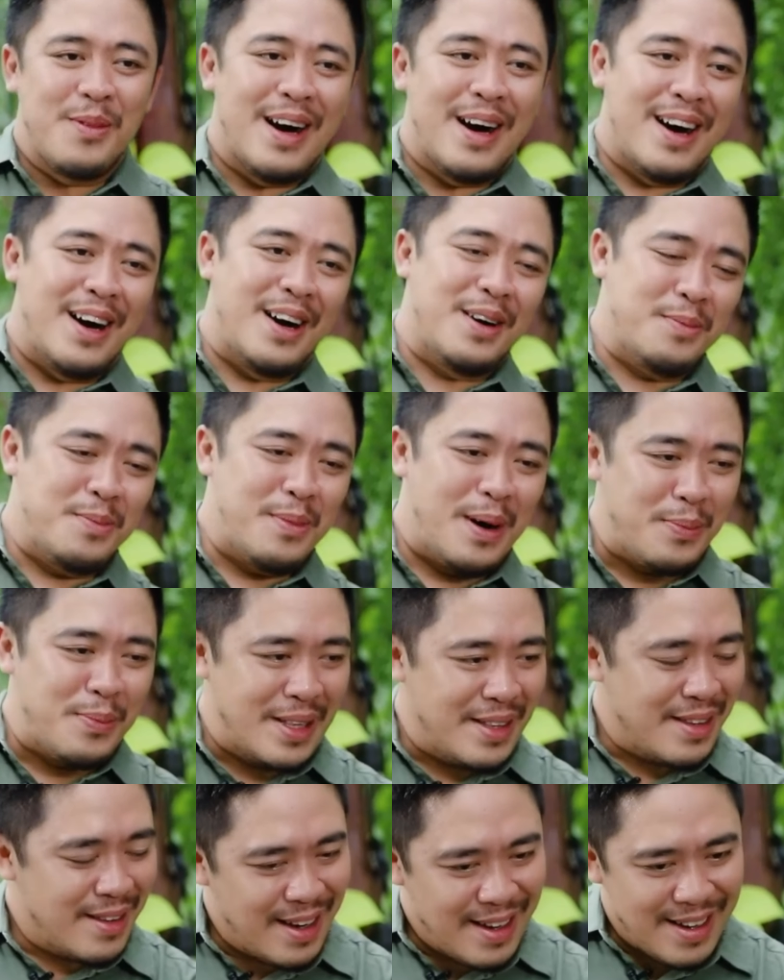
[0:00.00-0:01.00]
à, Mà
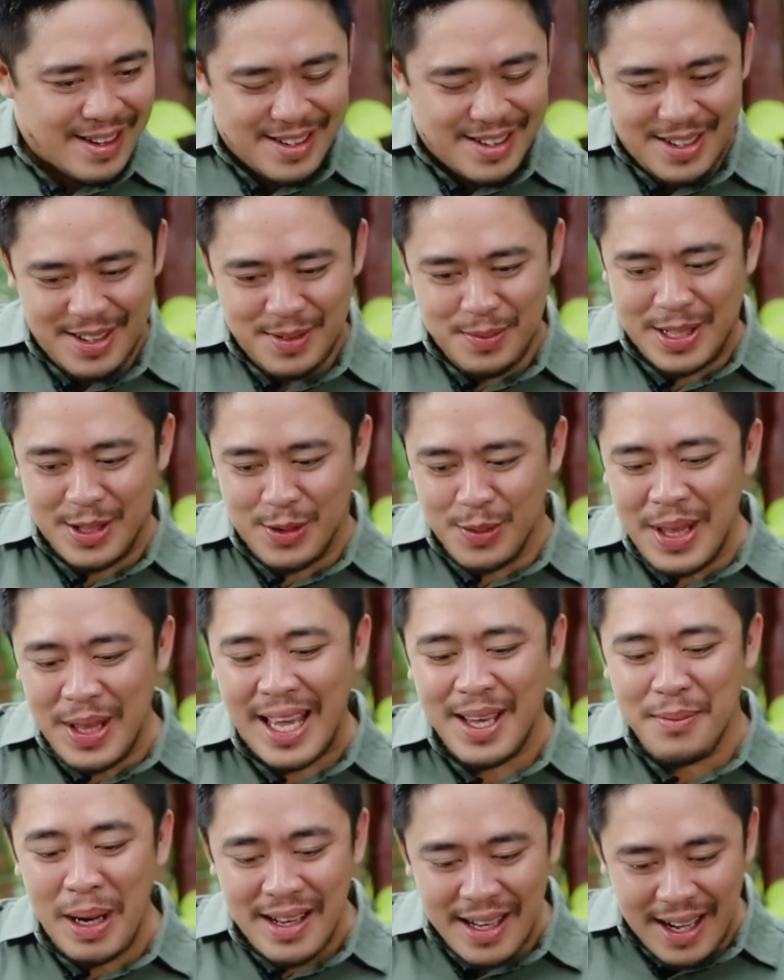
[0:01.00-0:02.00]
mình mình
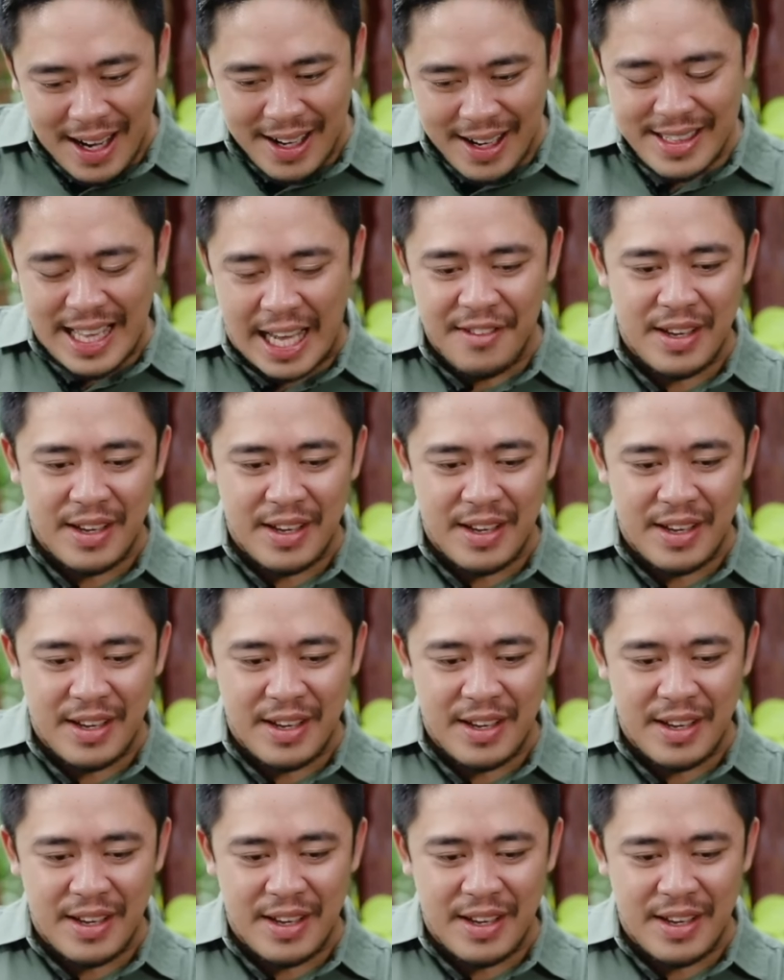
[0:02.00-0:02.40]
cũng thấy bất ngờ.